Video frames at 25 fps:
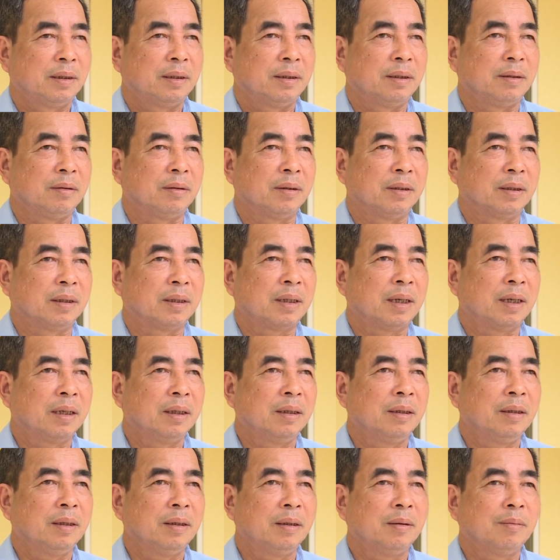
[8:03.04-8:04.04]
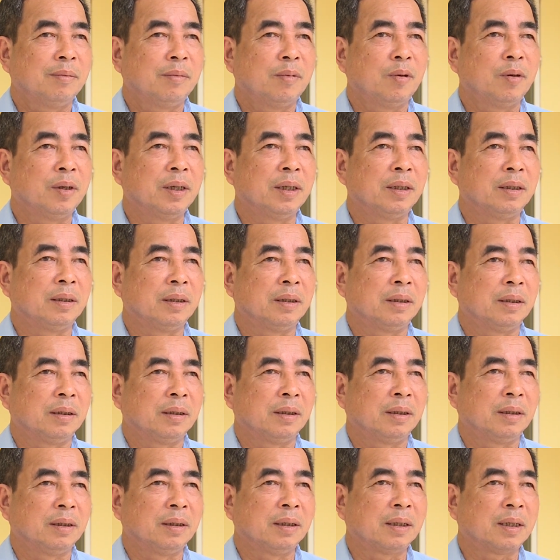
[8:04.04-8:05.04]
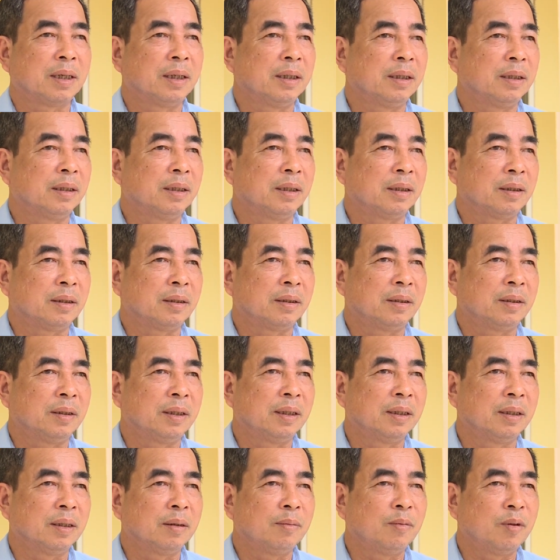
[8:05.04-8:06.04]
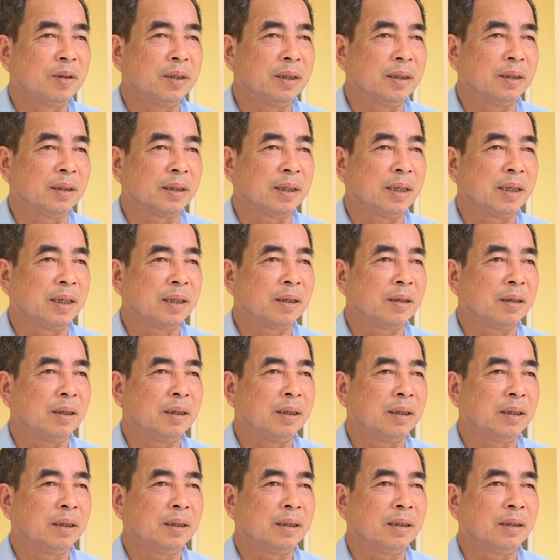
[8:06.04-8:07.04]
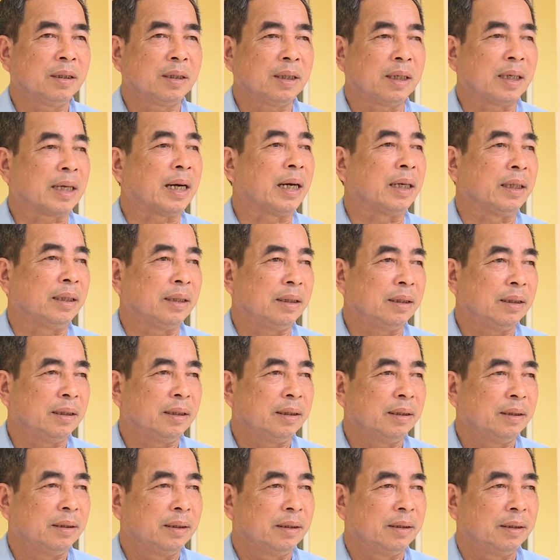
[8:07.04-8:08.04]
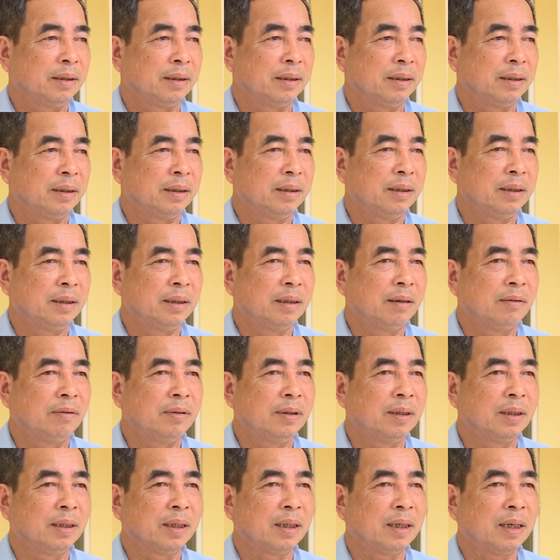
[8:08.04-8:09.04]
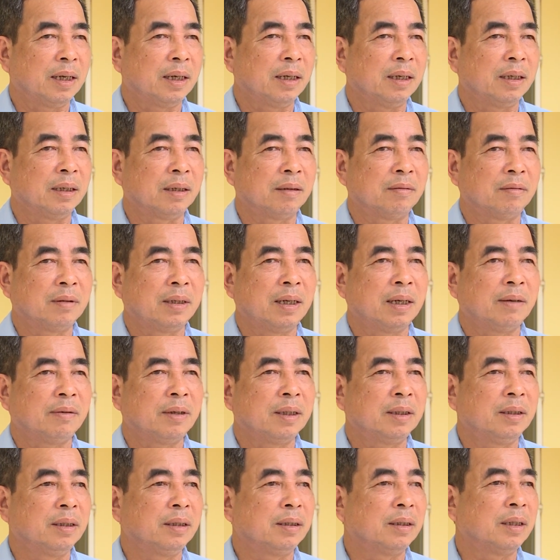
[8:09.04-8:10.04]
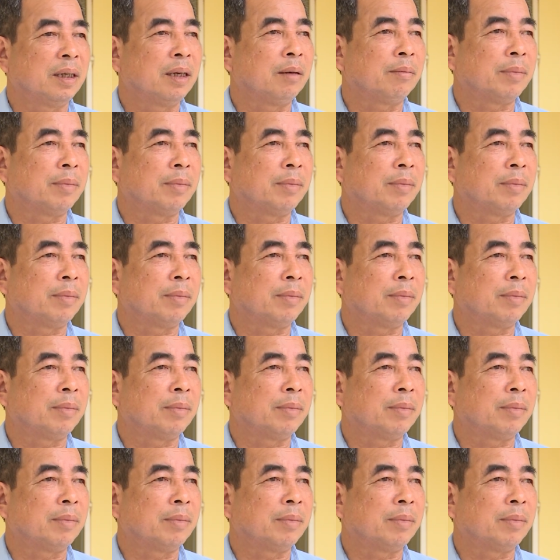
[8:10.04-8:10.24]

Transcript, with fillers: rồi các cái mô hình như cây là riêng cái mô hình cây cây, cây cảnh thì trên địa phương hiện nay cũng đang phát triển rất là